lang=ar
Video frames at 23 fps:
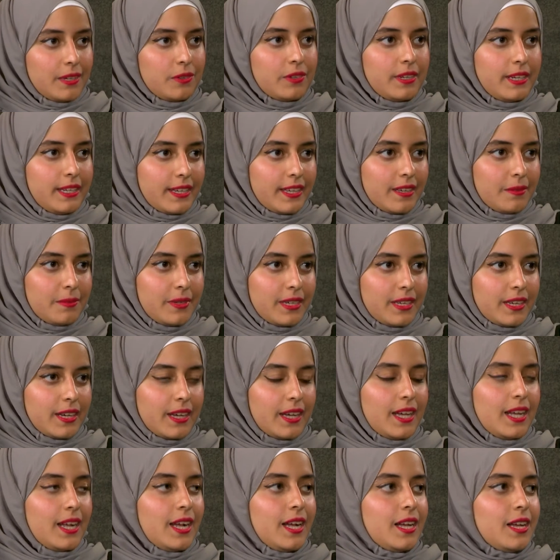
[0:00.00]
الاعلام
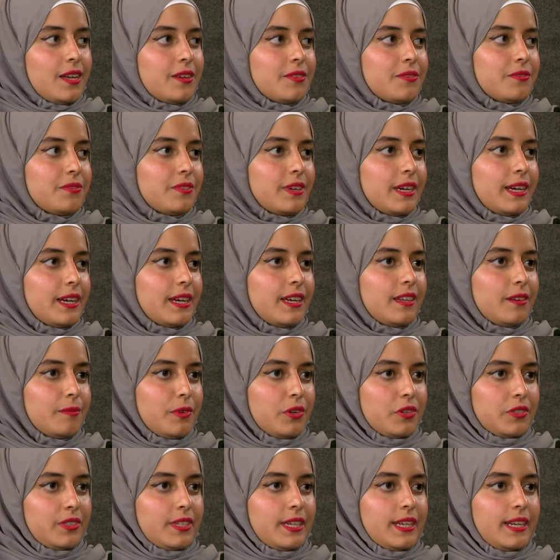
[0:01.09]
واستثمار
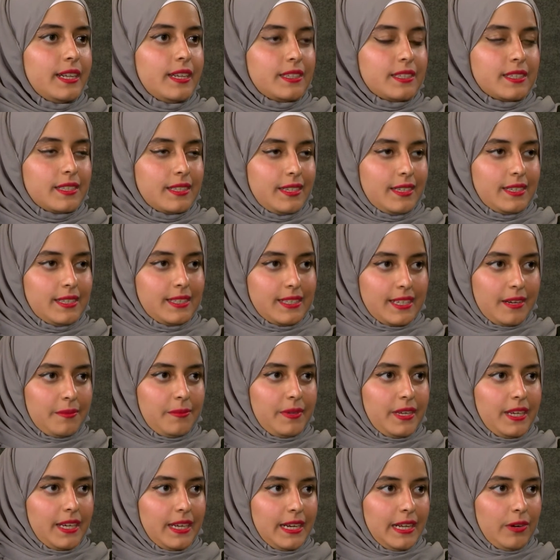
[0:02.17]
التدريب
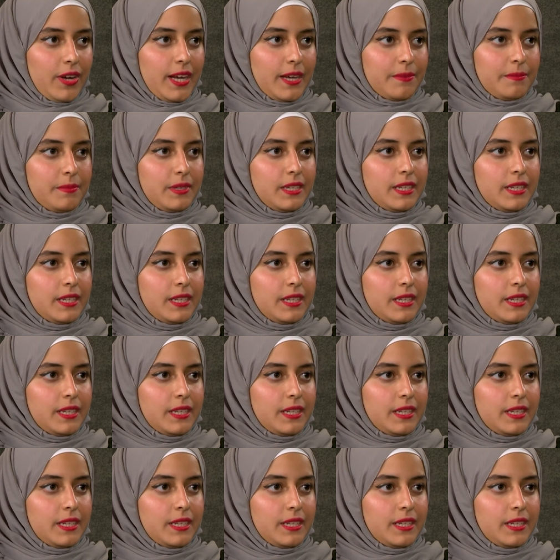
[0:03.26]
ليجمعون الى